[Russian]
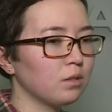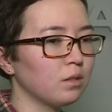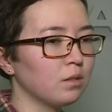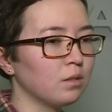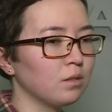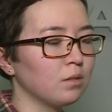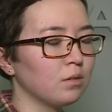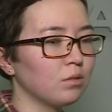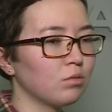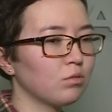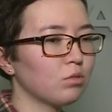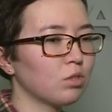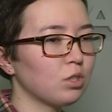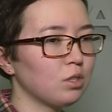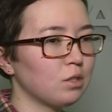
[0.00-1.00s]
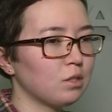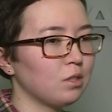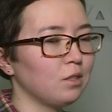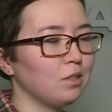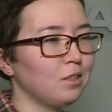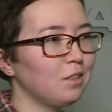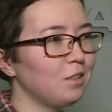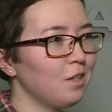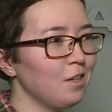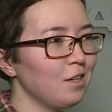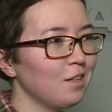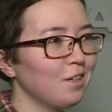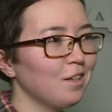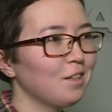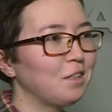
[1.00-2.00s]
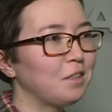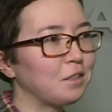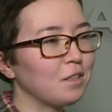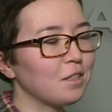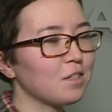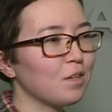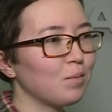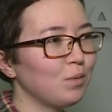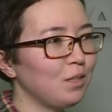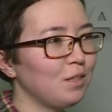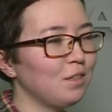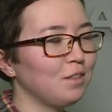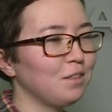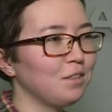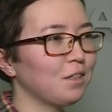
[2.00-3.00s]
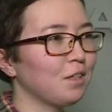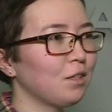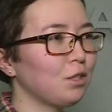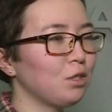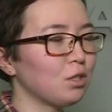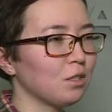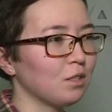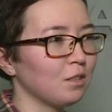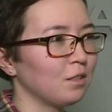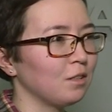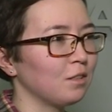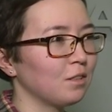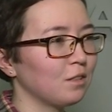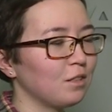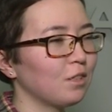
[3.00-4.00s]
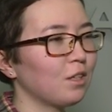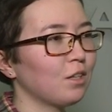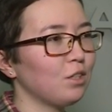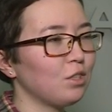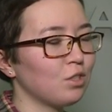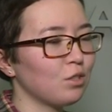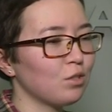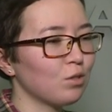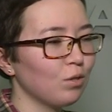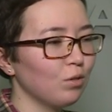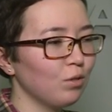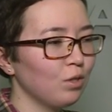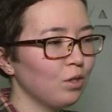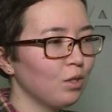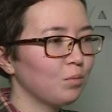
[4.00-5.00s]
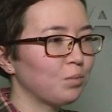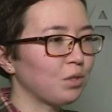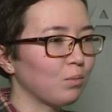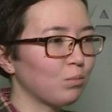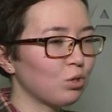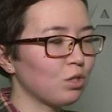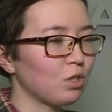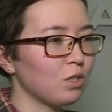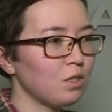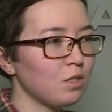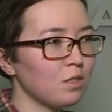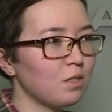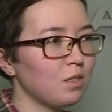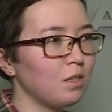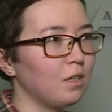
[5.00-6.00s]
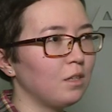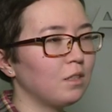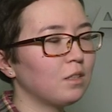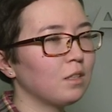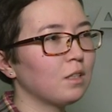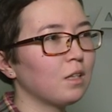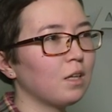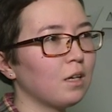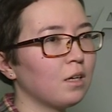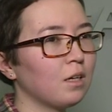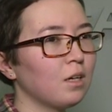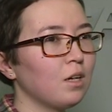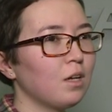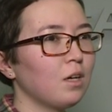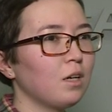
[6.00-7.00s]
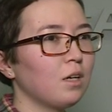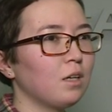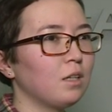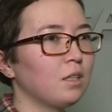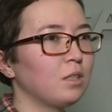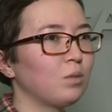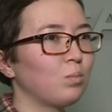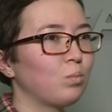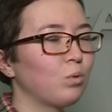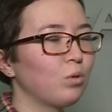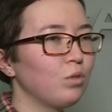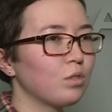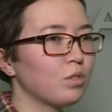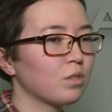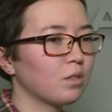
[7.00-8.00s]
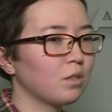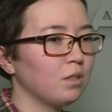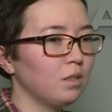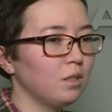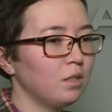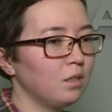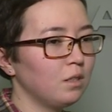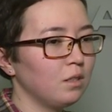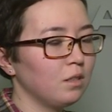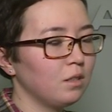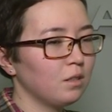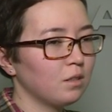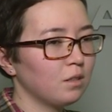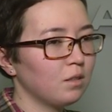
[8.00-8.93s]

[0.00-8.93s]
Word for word: э, 6 недель. Это на самом деле не критичный, не критичный срок, потому что 6 недель это на... Э, поиск и